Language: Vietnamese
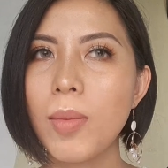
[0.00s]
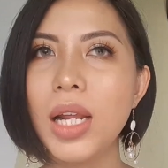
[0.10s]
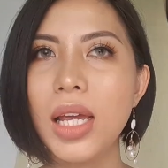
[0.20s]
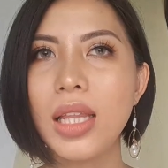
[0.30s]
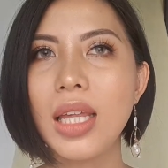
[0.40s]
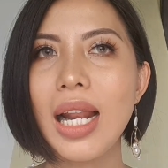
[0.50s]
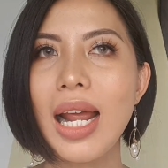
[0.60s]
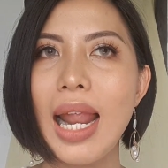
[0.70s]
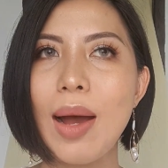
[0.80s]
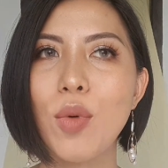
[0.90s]
kem liền thì
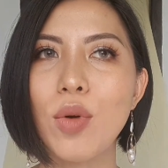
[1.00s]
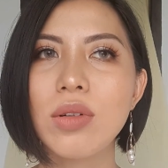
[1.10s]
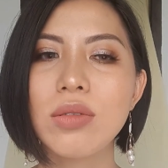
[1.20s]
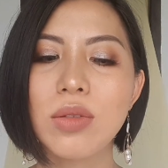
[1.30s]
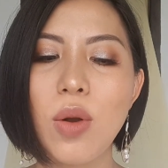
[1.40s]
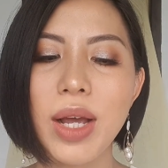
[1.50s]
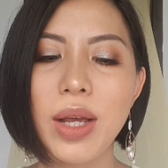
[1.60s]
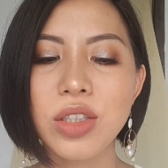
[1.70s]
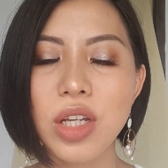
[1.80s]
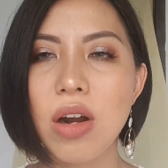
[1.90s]
lại là một loại
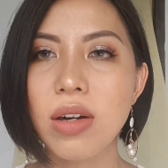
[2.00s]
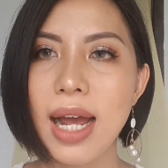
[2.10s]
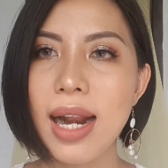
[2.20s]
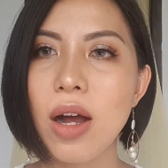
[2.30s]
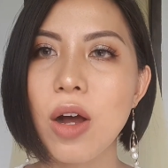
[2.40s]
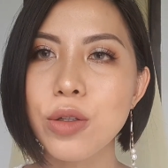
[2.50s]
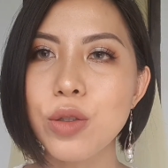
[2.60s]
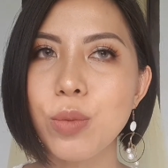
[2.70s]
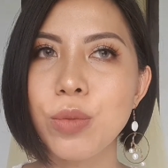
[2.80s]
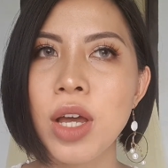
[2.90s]
son khá là khó
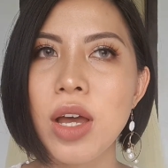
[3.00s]
dùng